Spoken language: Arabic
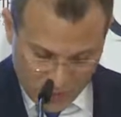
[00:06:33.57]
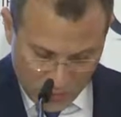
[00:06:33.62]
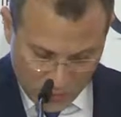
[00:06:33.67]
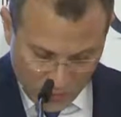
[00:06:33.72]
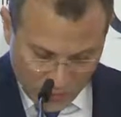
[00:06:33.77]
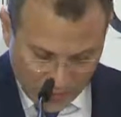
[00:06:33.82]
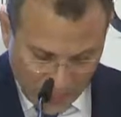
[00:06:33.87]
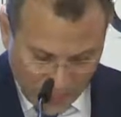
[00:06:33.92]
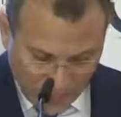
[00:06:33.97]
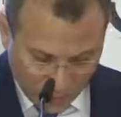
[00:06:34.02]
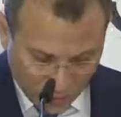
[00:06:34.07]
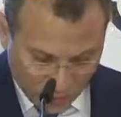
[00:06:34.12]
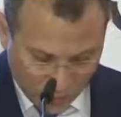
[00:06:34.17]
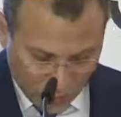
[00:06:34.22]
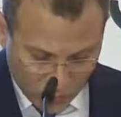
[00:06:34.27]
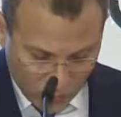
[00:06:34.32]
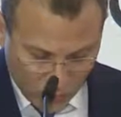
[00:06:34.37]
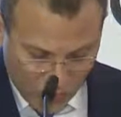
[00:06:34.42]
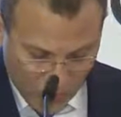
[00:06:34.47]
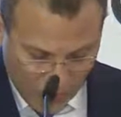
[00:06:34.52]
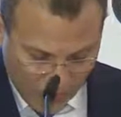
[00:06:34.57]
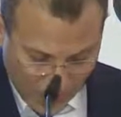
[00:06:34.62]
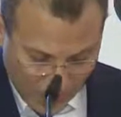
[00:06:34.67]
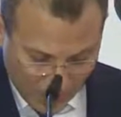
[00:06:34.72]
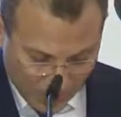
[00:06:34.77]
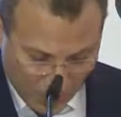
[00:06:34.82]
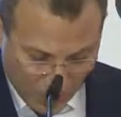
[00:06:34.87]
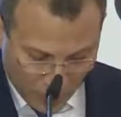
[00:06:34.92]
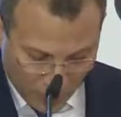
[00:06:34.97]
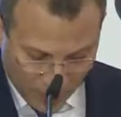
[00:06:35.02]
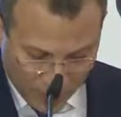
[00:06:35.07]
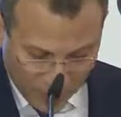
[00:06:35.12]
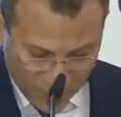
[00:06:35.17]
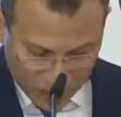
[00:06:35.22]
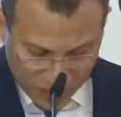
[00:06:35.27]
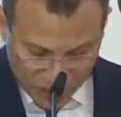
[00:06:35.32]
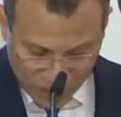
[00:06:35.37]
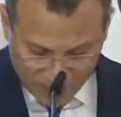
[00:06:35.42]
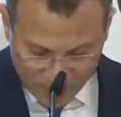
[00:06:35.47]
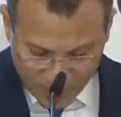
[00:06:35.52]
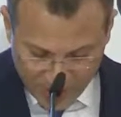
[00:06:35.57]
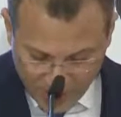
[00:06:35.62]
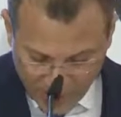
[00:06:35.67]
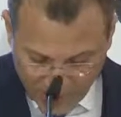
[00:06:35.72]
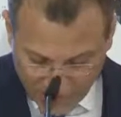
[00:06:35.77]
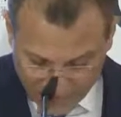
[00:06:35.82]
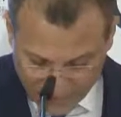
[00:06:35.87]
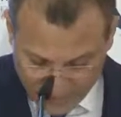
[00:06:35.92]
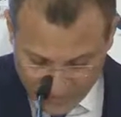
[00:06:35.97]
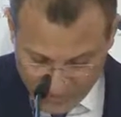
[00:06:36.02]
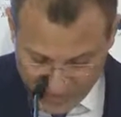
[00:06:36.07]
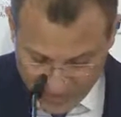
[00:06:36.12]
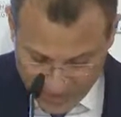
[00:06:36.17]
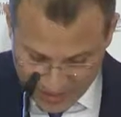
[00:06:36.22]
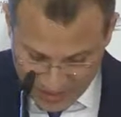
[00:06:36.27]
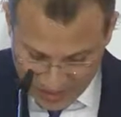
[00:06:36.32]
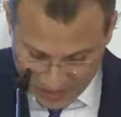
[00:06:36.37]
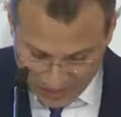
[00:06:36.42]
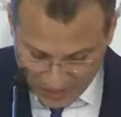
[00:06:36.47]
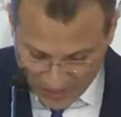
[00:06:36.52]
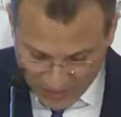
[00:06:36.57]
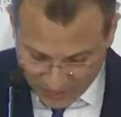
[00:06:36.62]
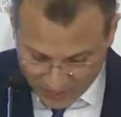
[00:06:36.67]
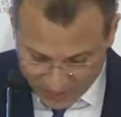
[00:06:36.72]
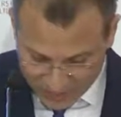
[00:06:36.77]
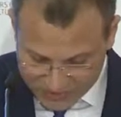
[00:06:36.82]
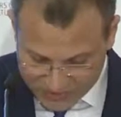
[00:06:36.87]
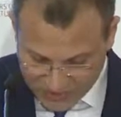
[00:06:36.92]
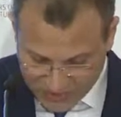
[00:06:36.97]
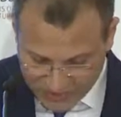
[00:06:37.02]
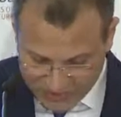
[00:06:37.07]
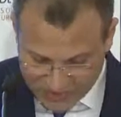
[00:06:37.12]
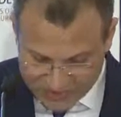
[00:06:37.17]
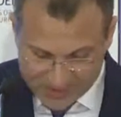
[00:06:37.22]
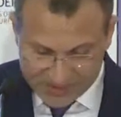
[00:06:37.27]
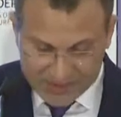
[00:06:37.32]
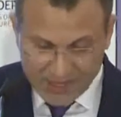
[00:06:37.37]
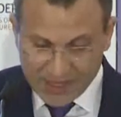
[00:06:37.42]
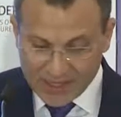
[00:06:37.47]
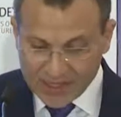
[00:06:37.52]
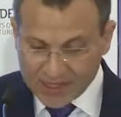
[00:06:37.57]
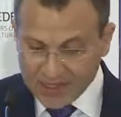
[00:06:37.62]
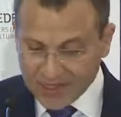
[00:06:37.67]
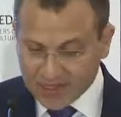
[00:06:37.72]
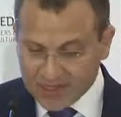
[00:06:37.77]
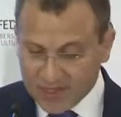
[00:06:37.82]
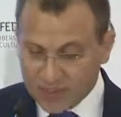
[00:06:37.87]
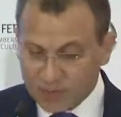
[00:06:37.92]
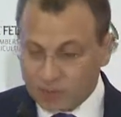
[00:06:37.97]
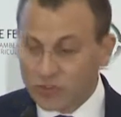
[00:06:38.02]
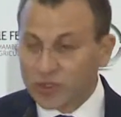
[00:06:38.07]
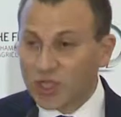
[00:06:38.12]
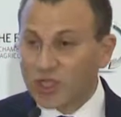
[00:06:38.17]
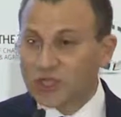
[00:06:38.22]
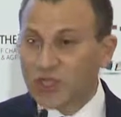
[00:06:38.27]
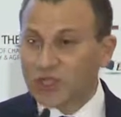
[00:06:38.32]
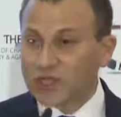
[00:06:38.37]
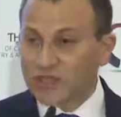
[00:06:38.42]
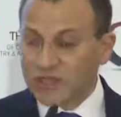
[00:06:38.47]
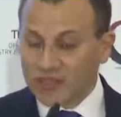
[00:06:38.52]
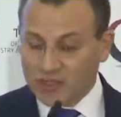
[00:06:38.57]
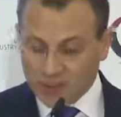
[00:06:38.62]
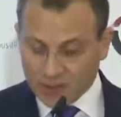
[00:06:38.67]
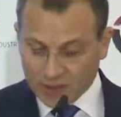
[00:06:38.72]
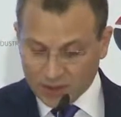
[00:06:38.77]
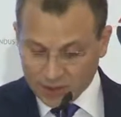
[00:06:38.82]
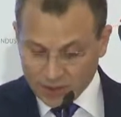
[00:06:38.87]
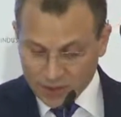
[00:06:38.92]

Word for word: ونحن على موعد جميعا مع النسخة الثالثة المتجددة